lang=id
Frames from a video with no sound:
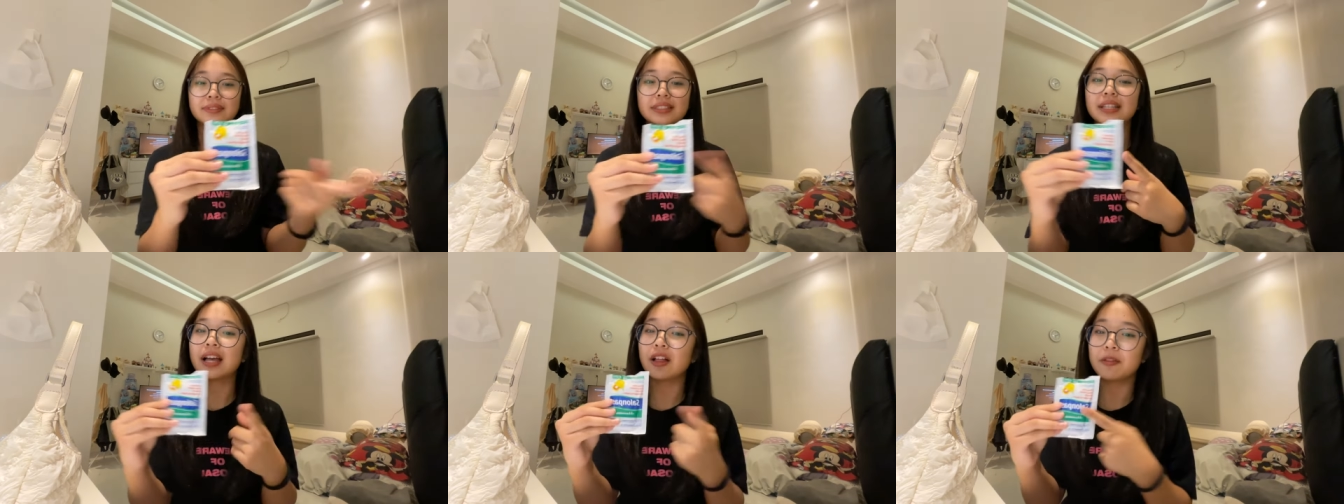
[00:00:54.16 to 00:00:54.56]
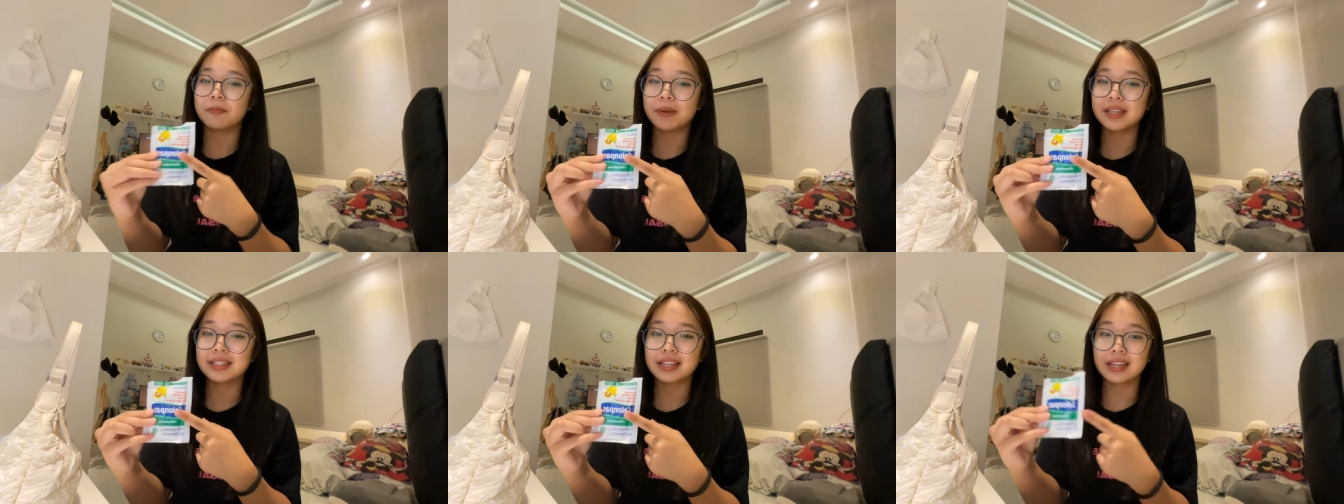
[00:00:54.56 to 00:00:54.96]

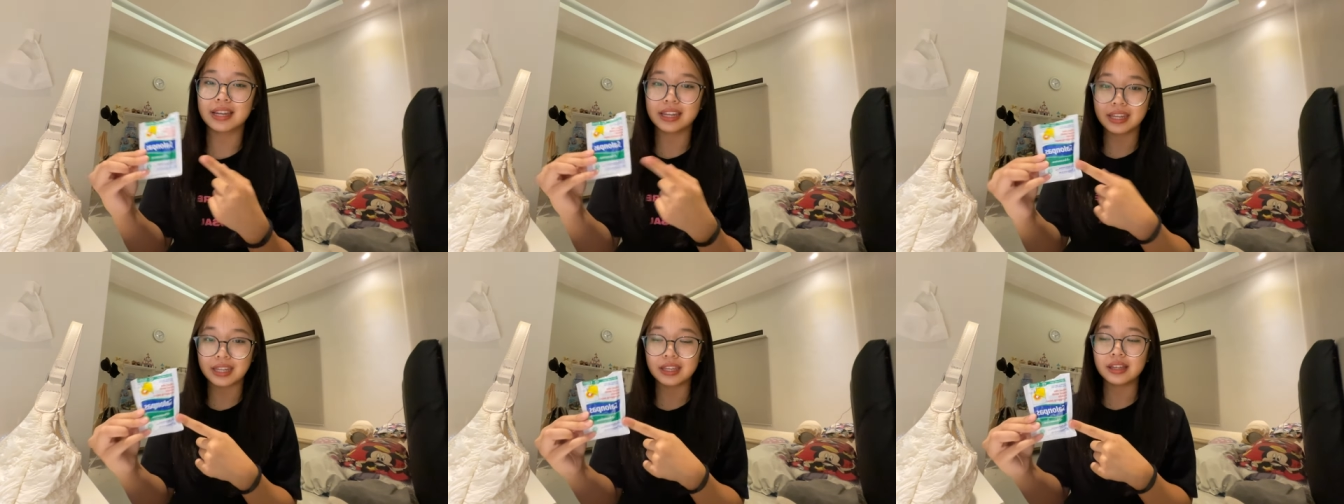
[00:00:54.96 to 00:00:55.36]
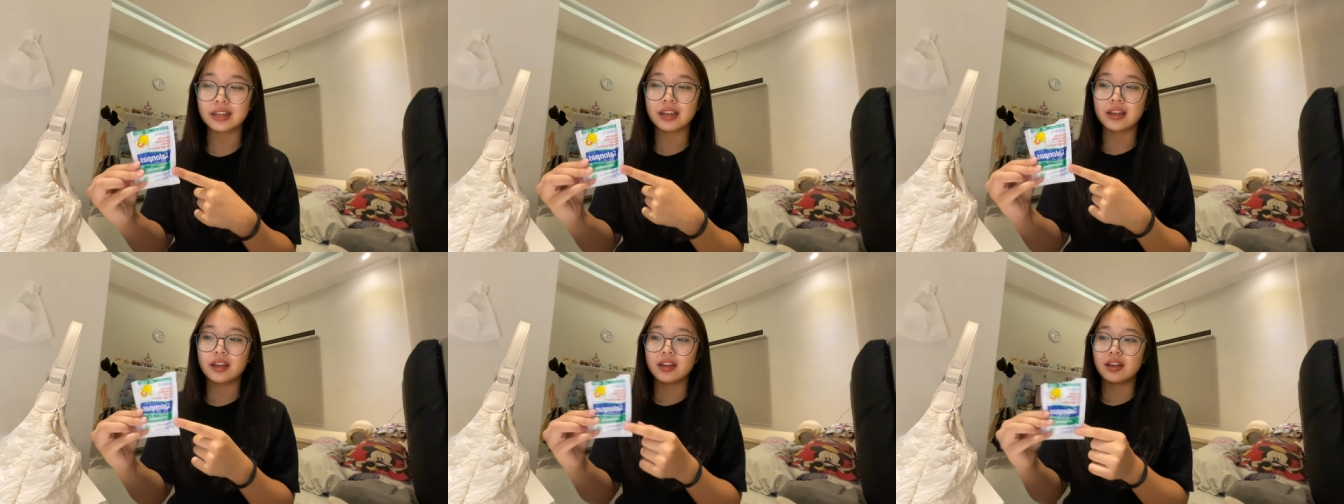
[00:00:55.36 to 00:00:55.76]
hampas karena ini
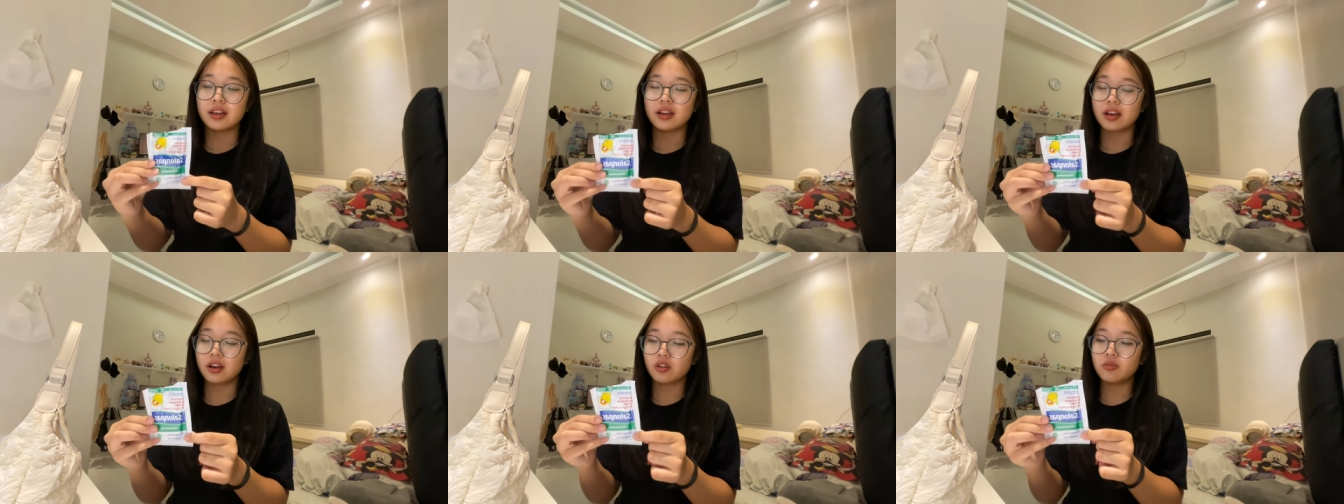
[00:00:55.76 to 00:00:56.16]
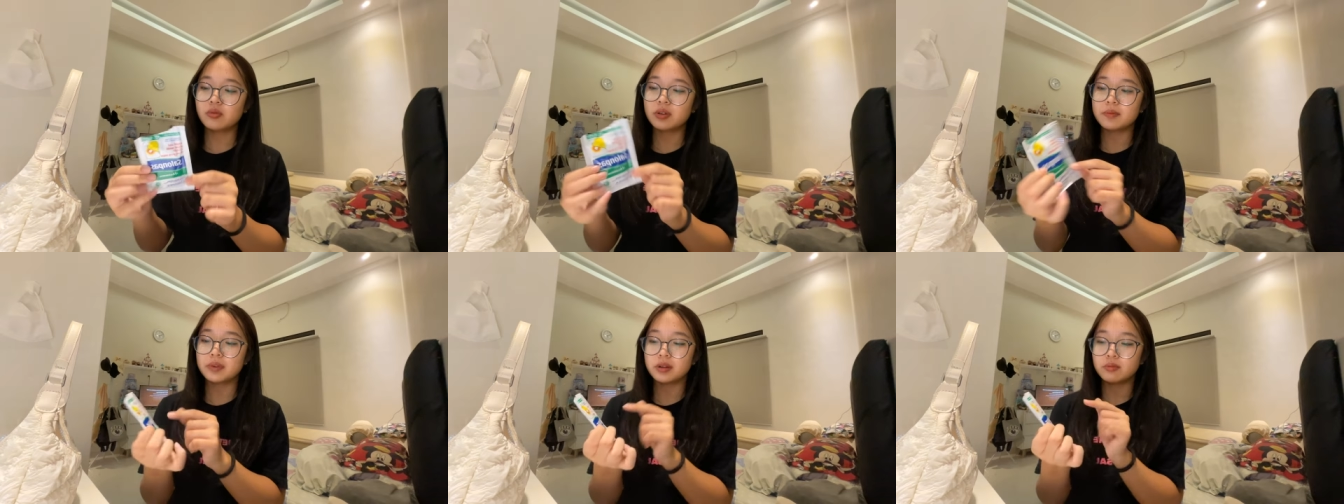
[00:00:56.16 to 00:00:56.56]
aku
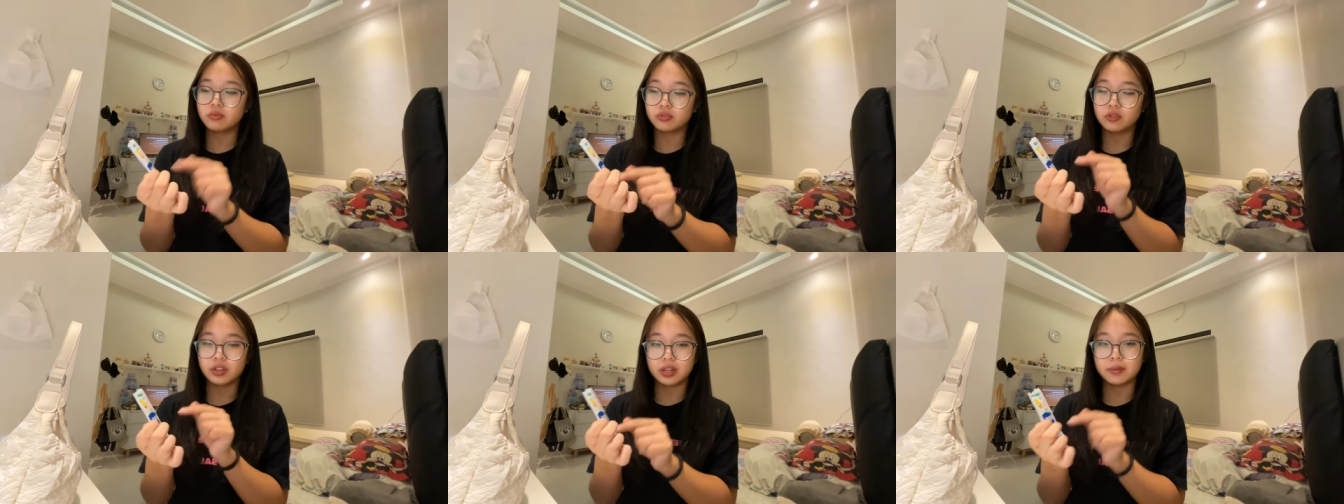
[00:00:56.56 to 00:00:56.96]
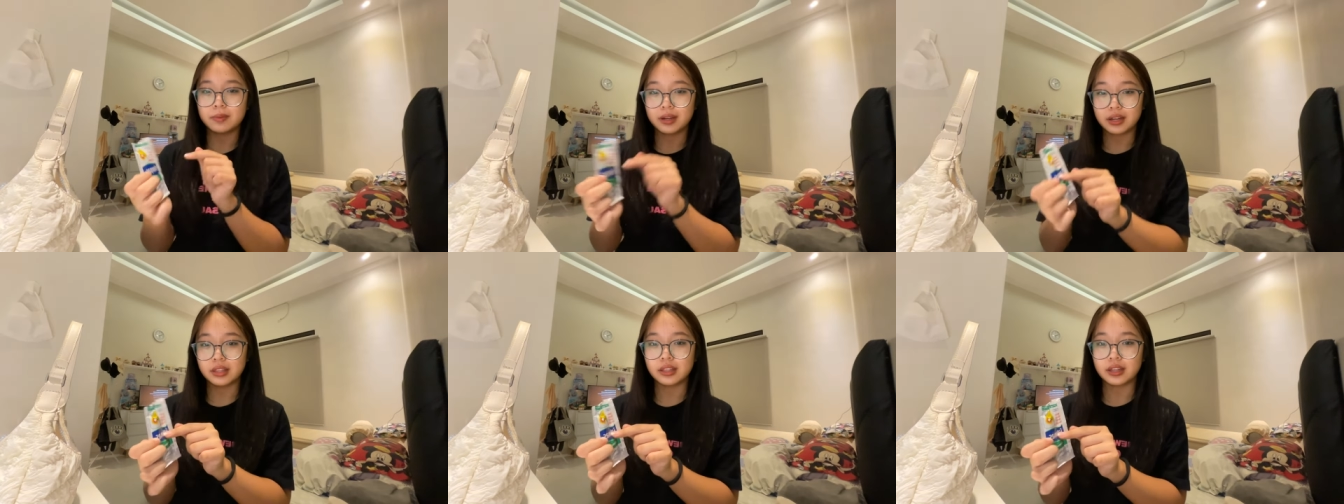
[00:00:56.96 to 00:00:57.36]
benar-benar butuh ini
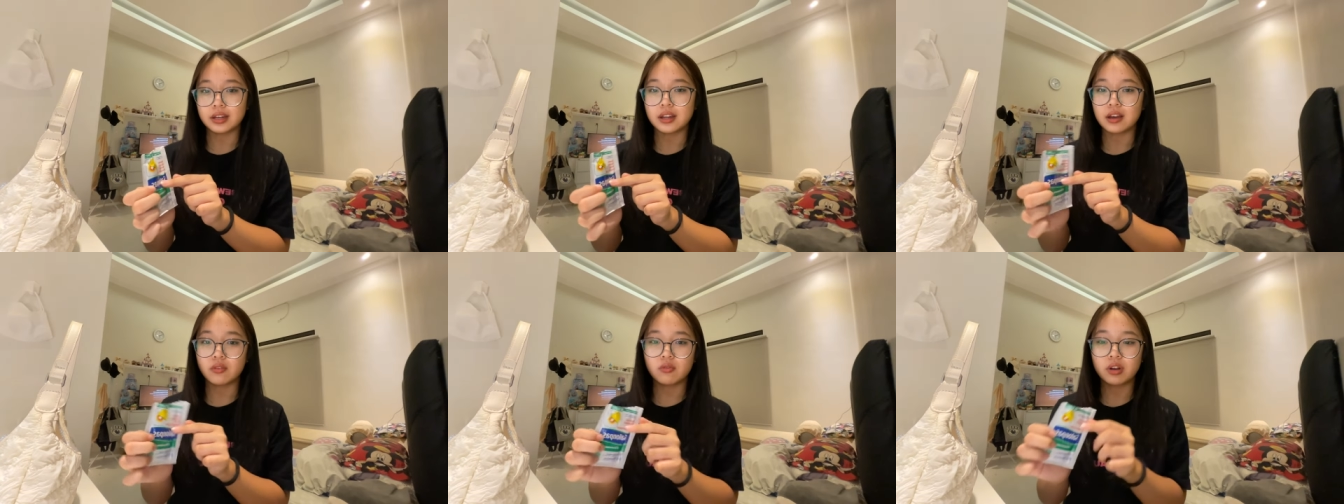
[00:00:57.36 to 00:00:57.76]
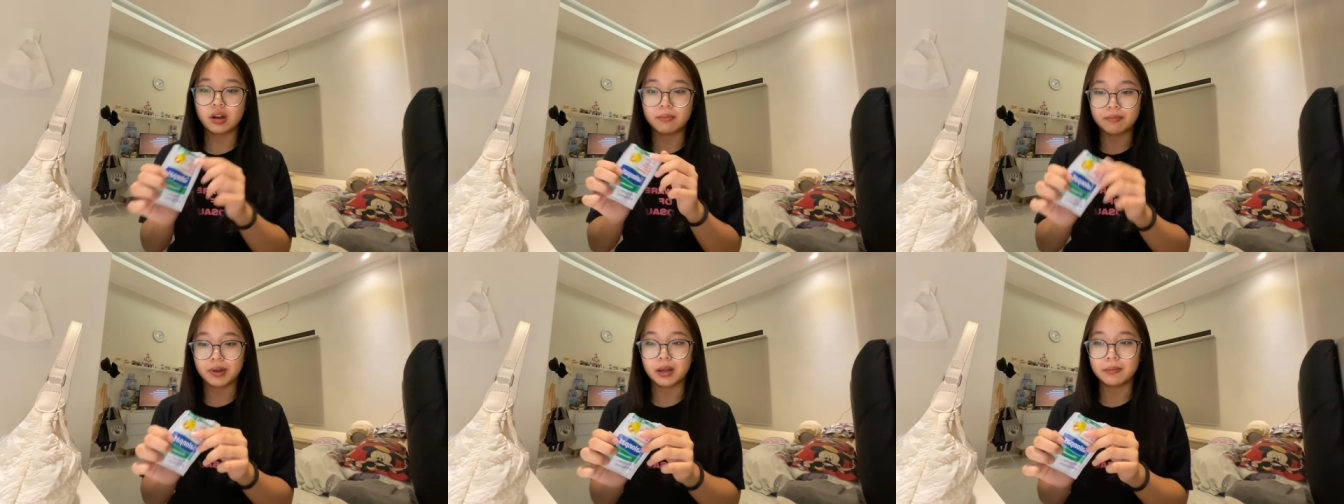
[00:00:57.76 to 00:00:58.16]
banget karena aku
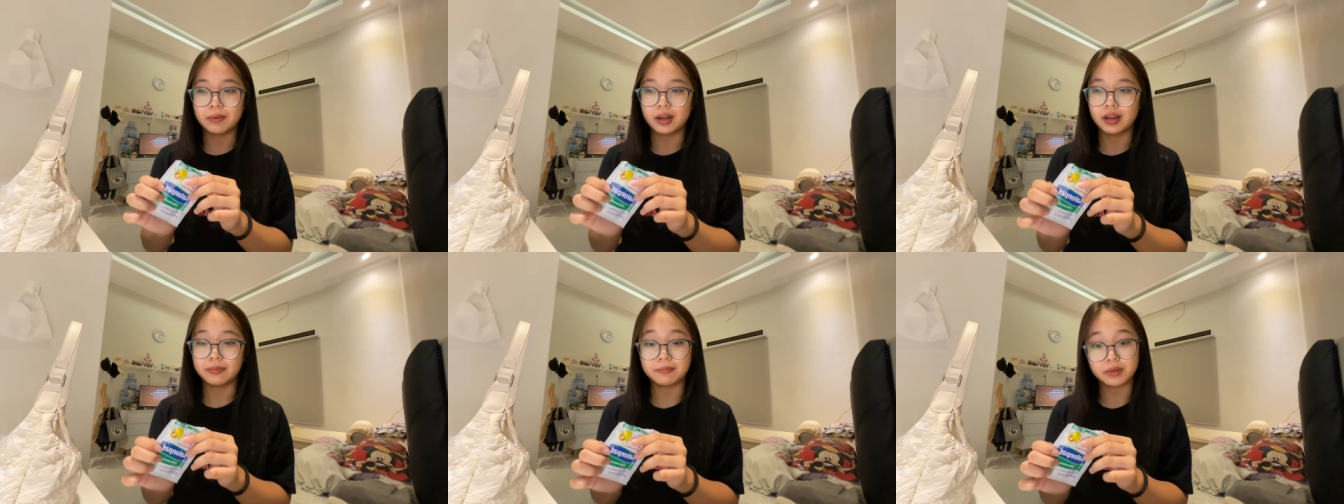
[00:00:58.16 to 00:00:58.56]
gampang banget